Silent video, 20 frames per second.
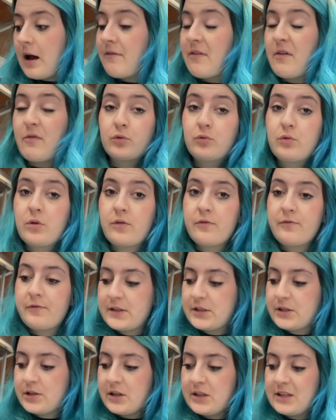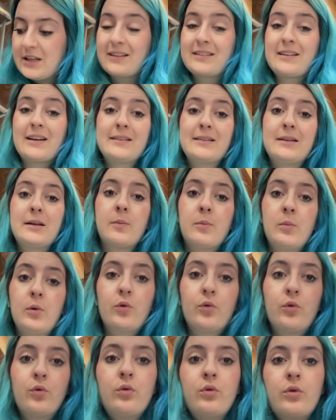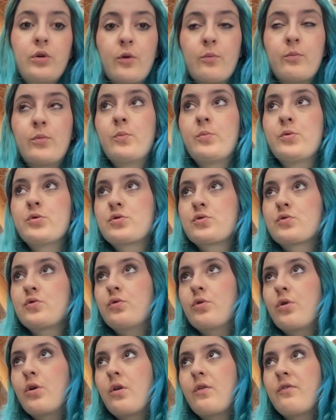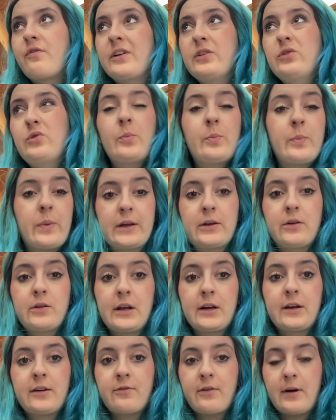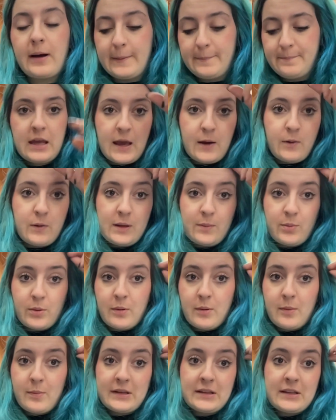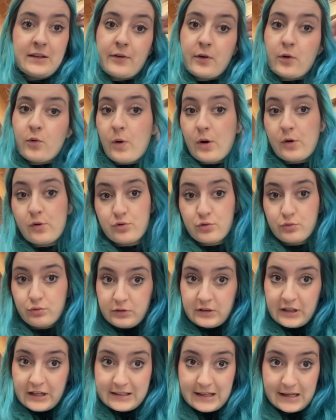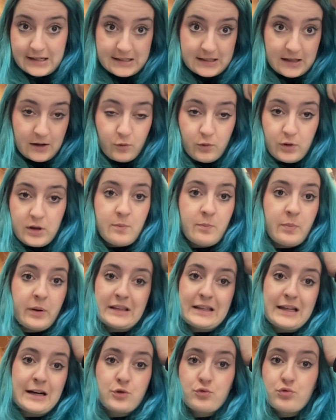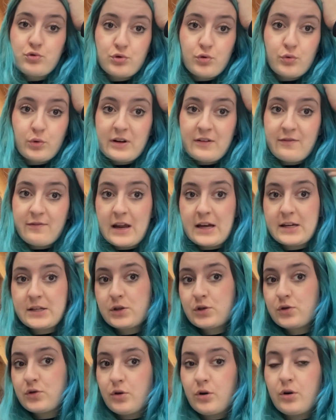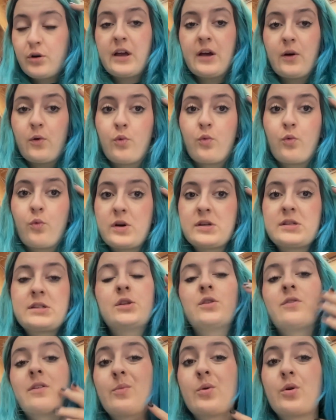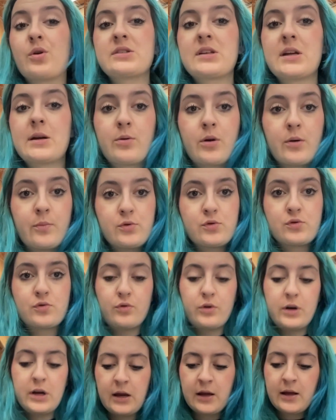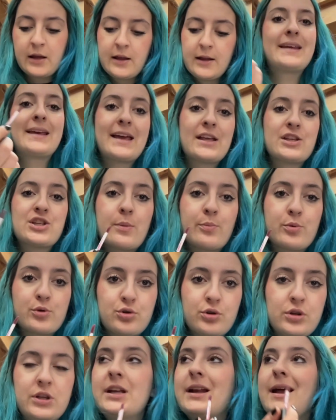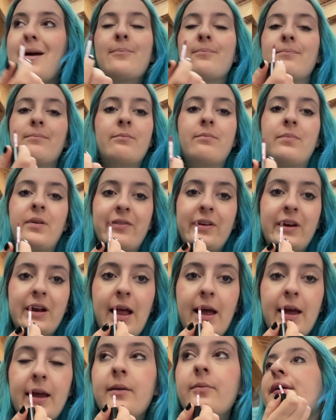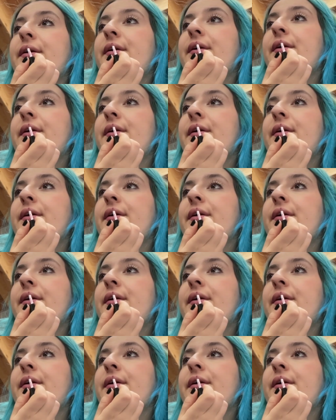avevo due confezioni di Atlantic Blue che è un blu più scuro l'ho fatto un paio di anni fa e quindi probabilmente farò quello su tutta la testa qui prenderà giusto un riflesso e questi dovrebbero essere però più scuri che già posso dire preferirei